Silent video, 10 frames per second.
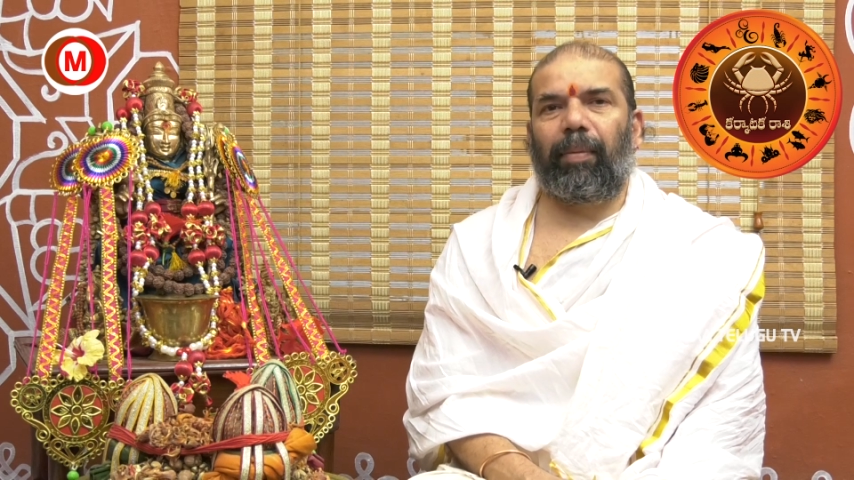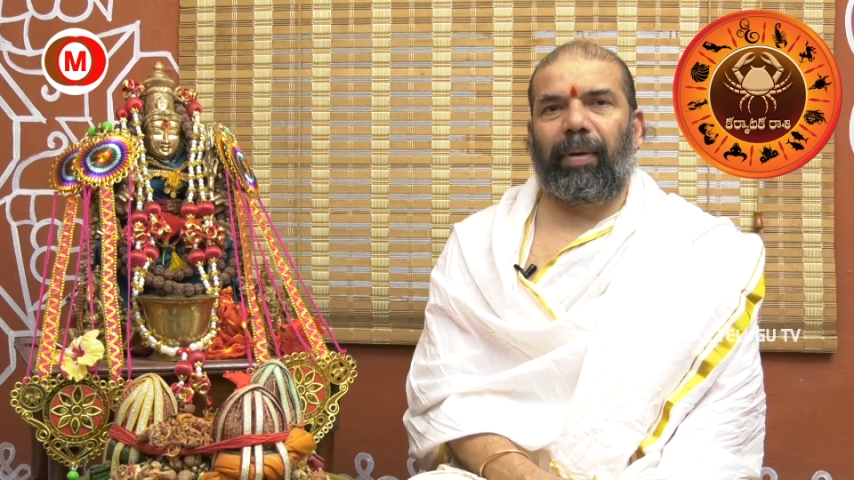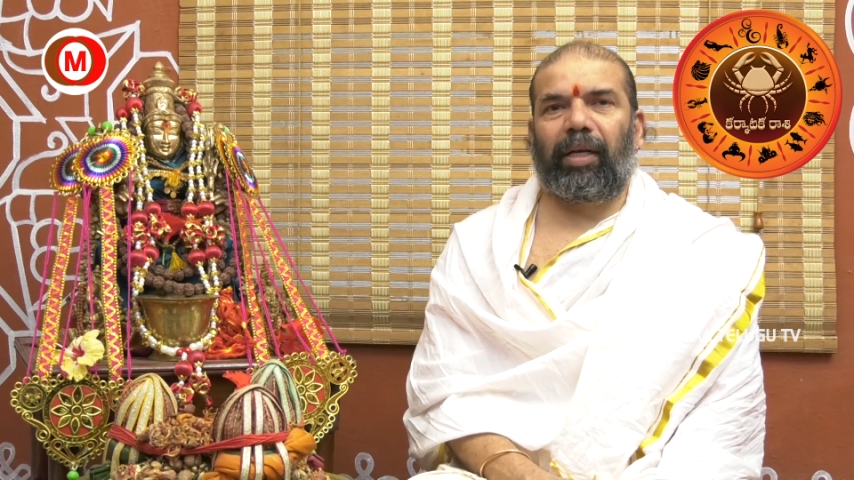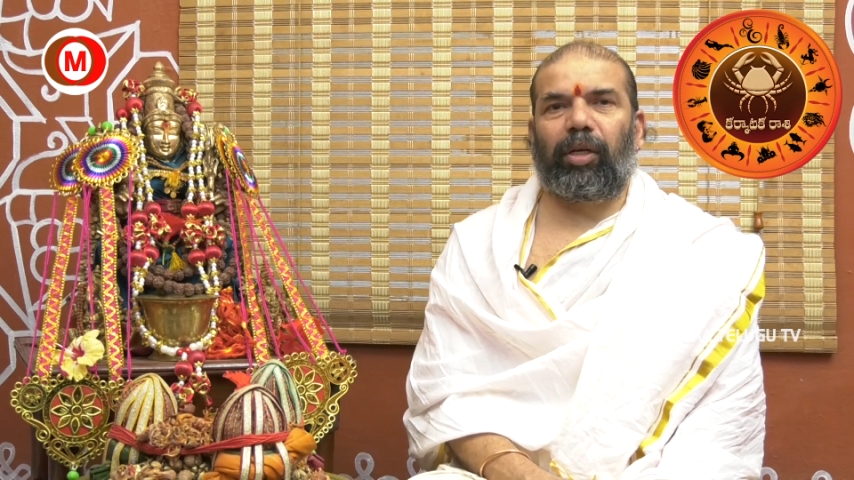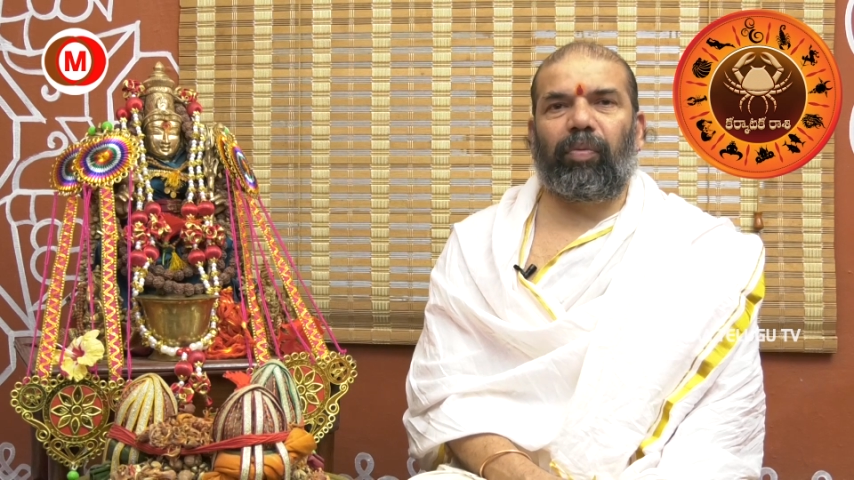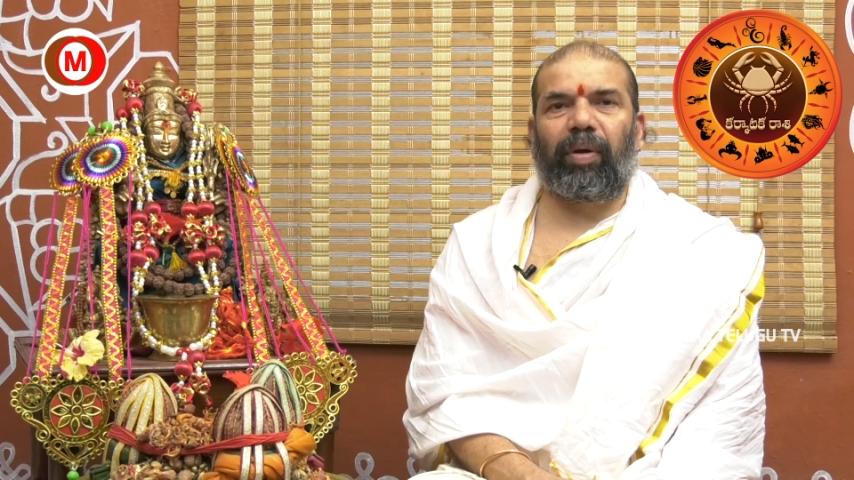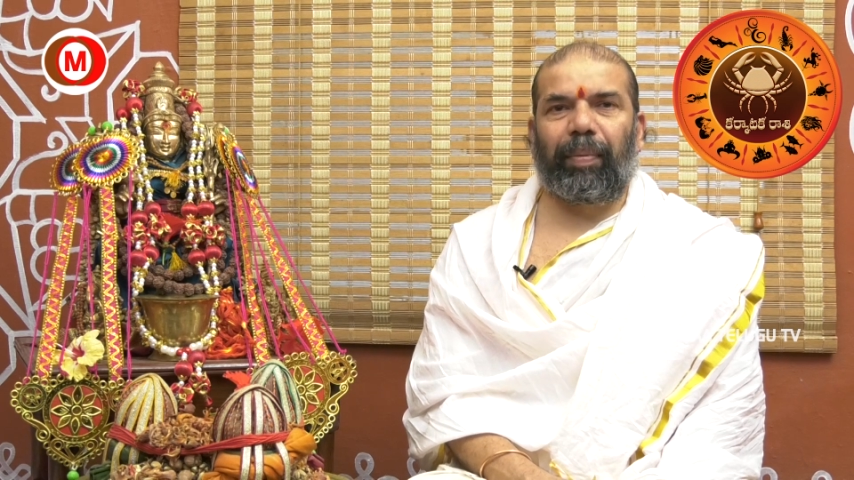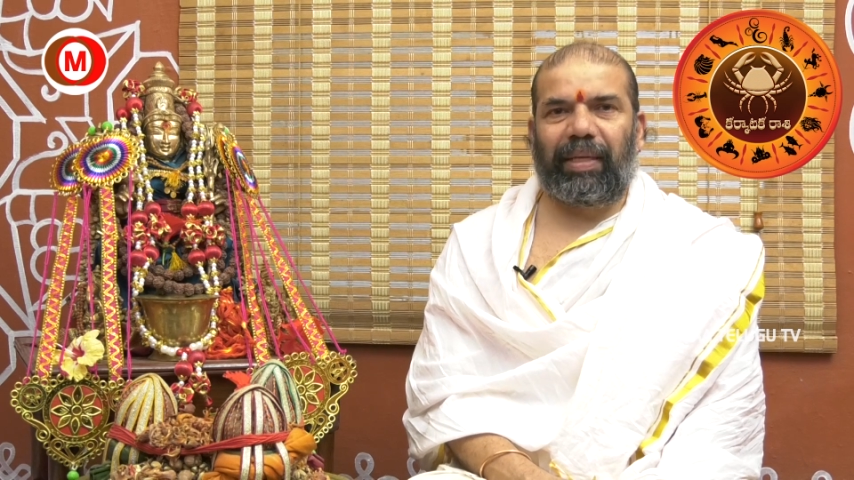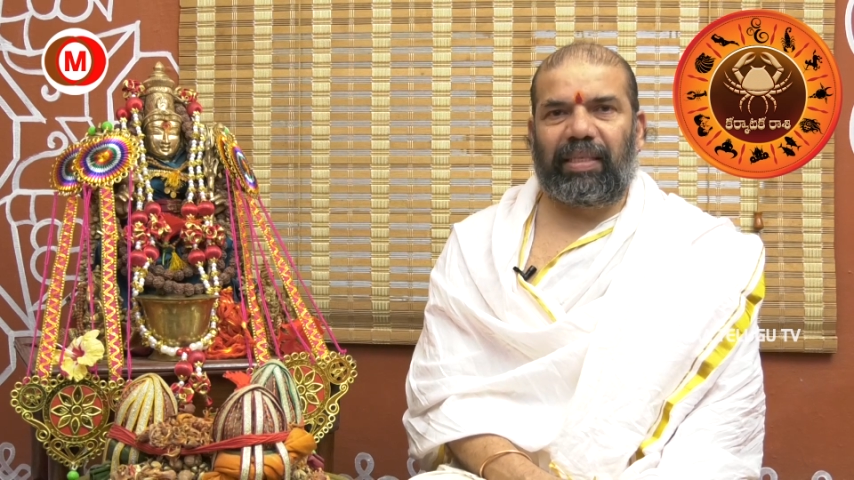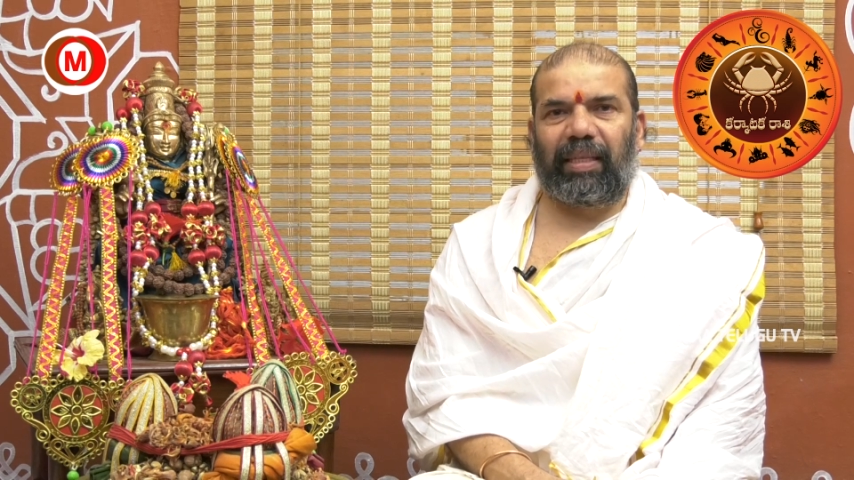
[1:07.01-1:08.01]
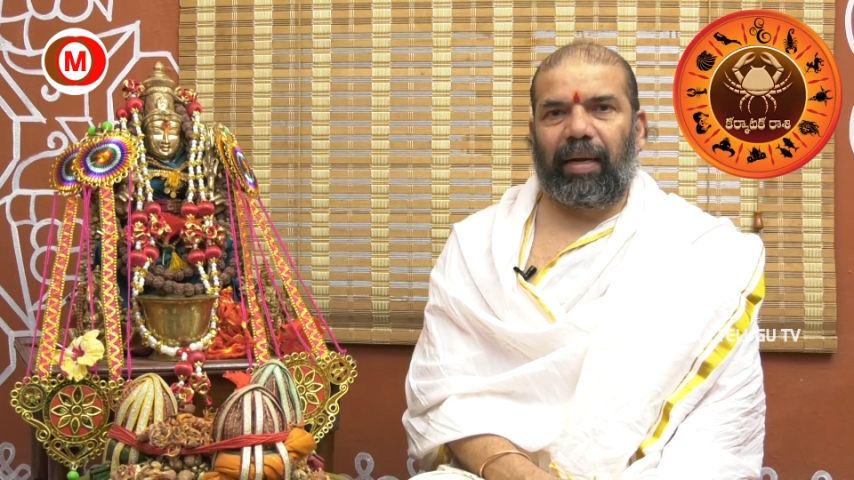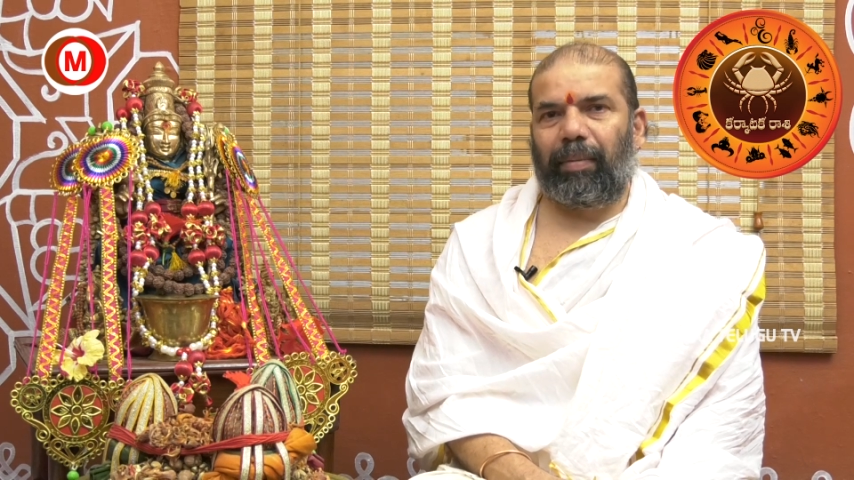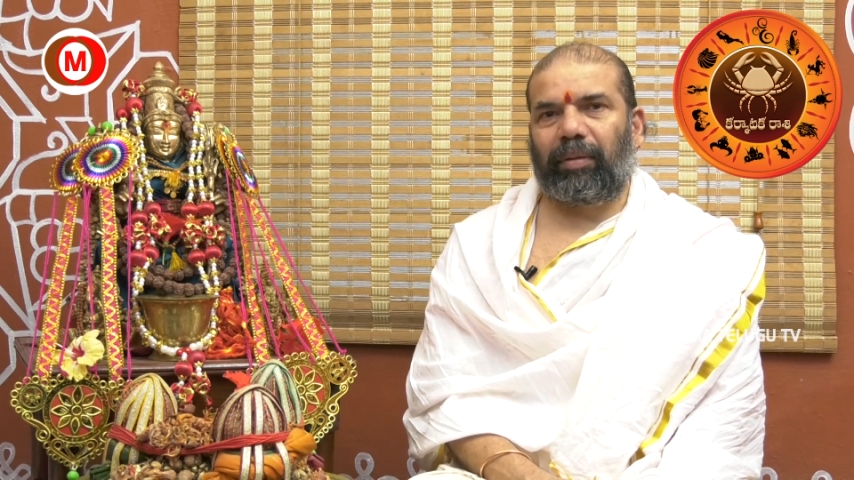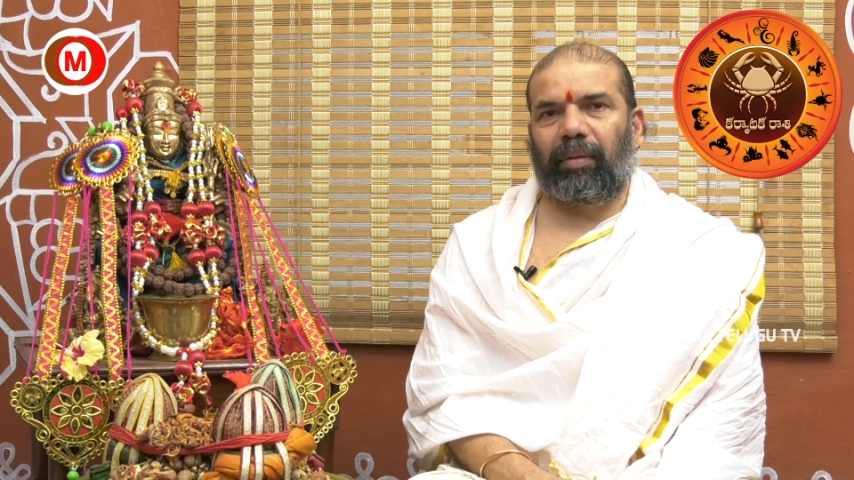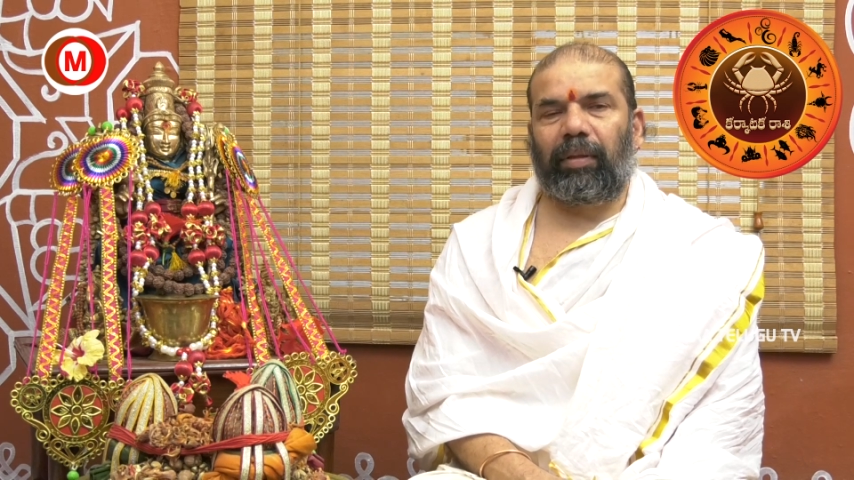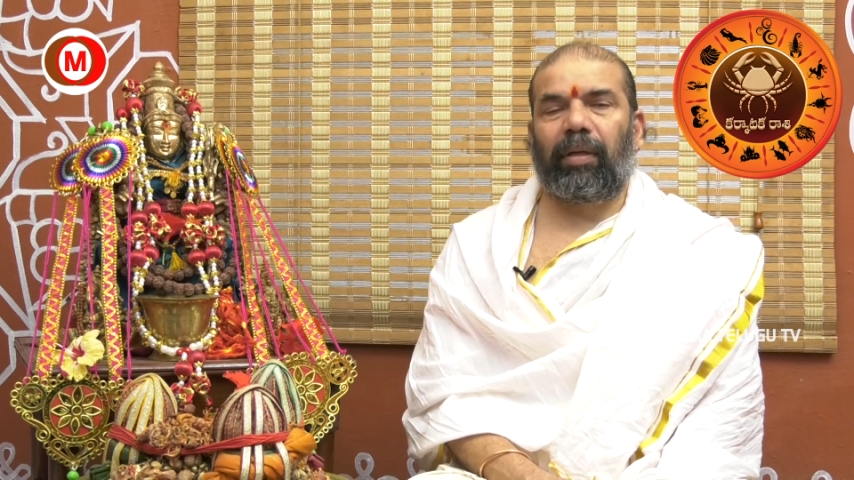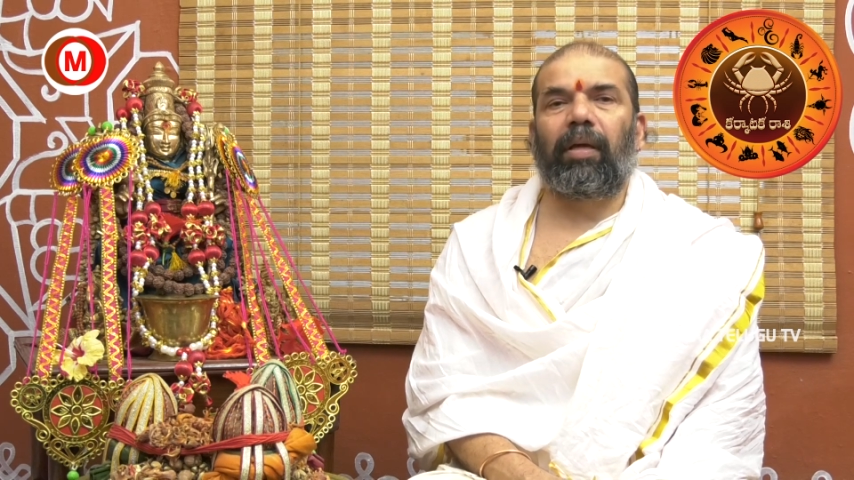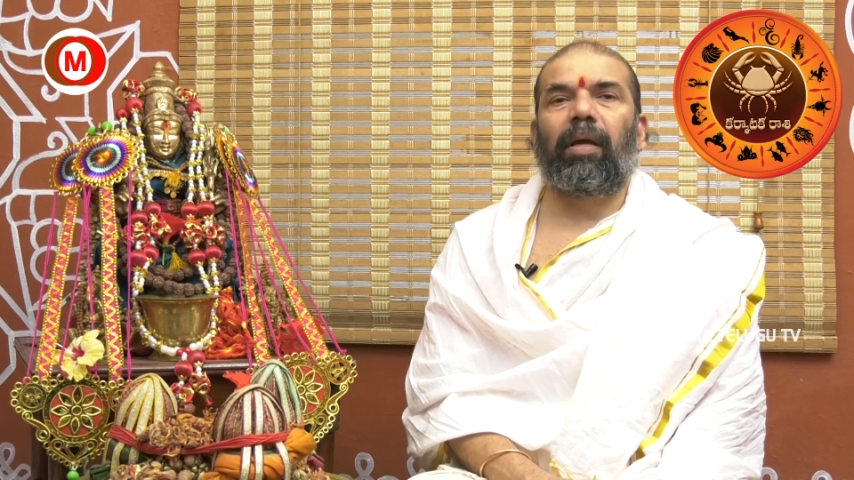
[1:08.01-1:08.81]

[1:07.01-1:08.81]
నిలబడేటువంటి పరిస్థితి కనబడుతోంది